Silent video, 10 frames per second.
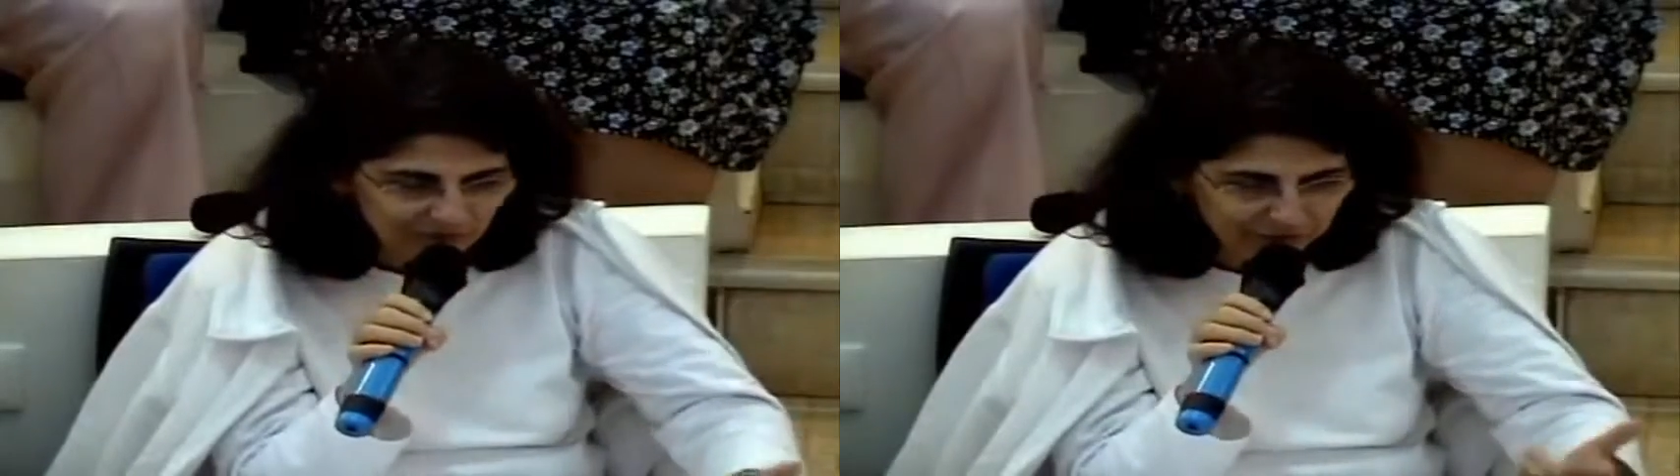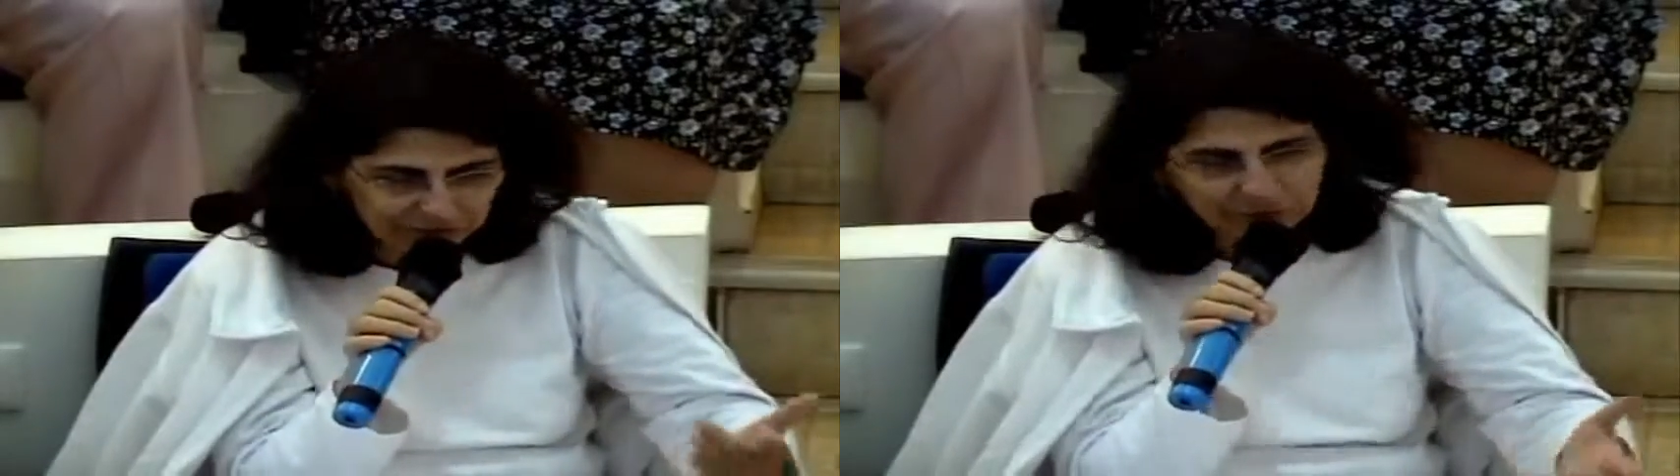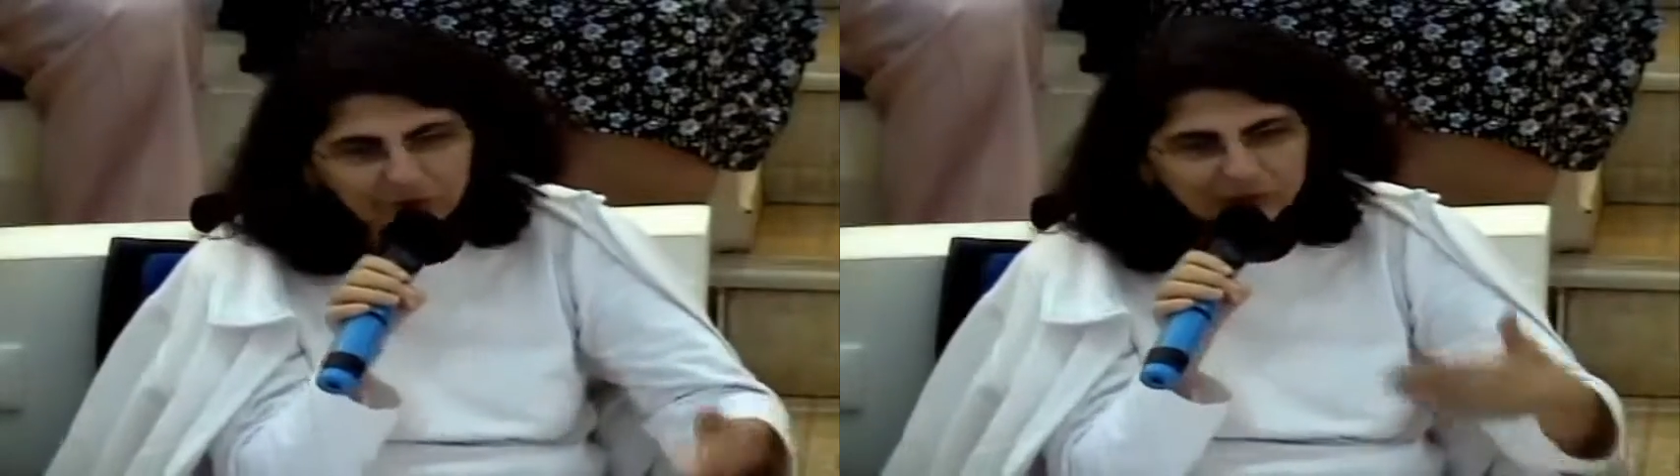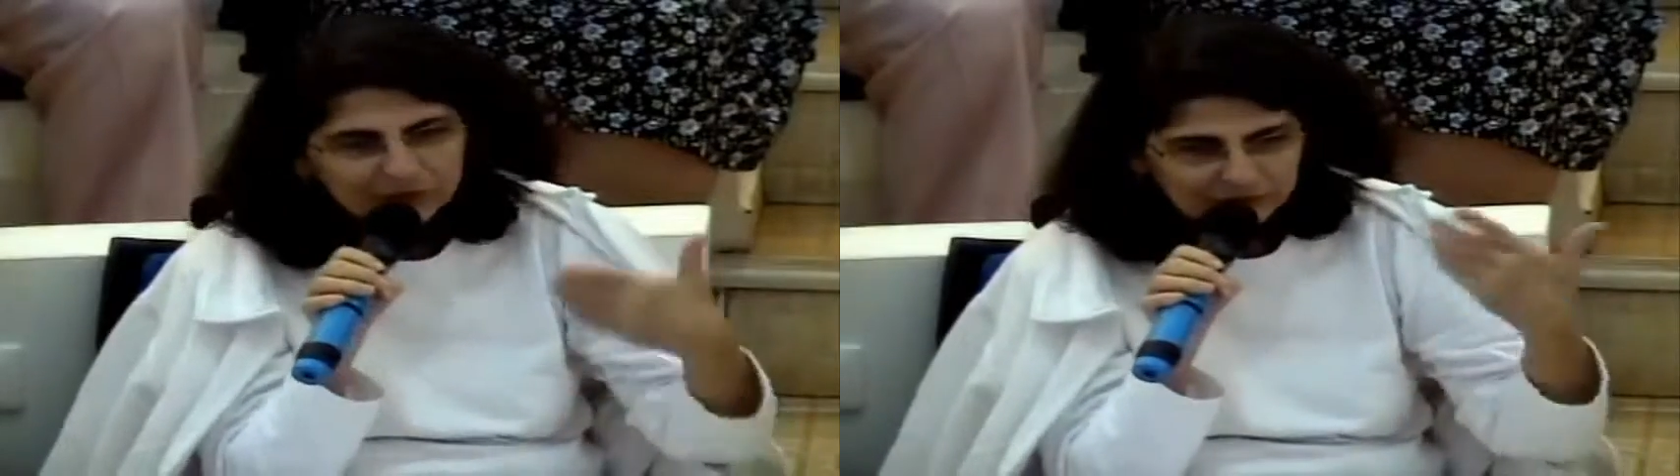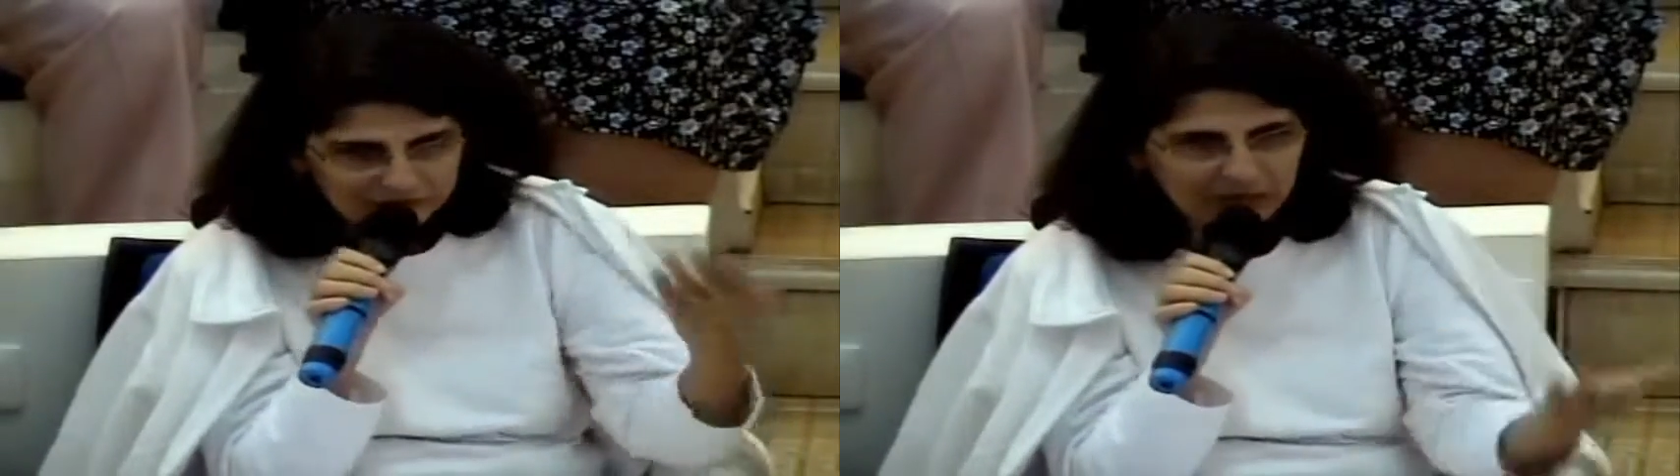
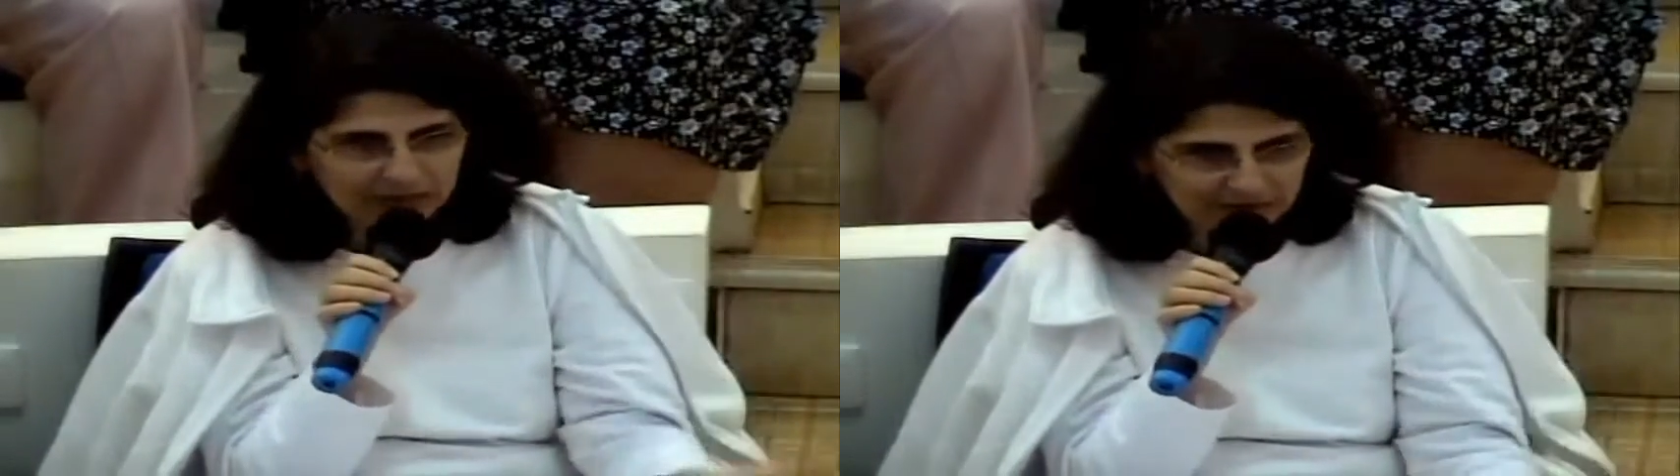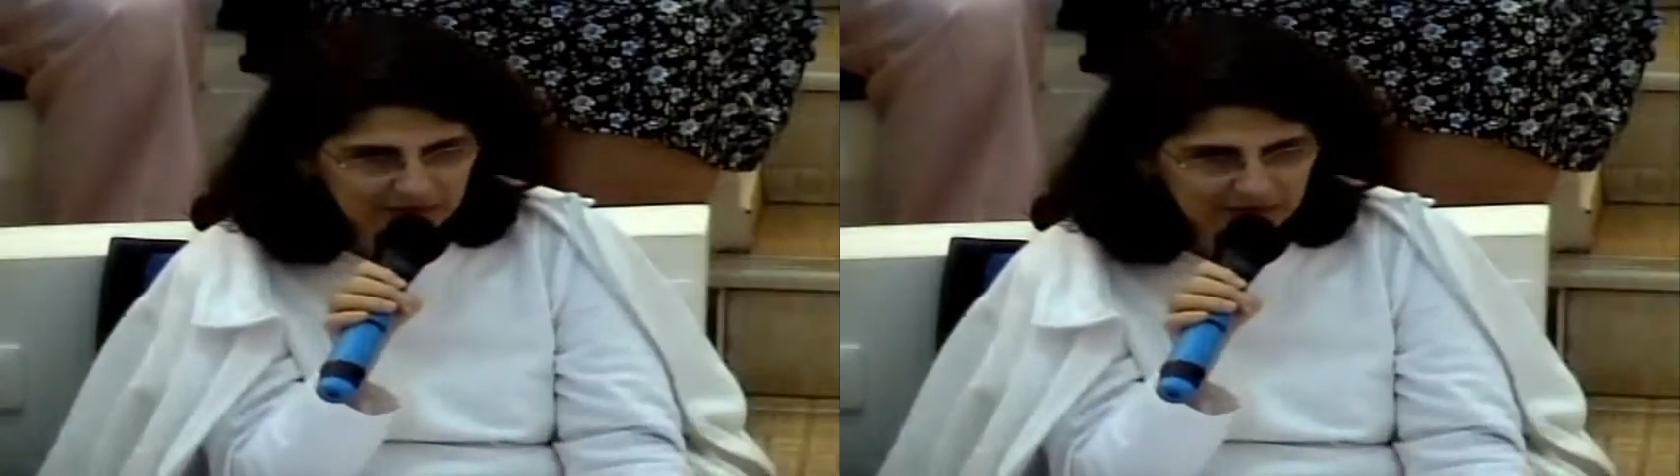fenômeno tem,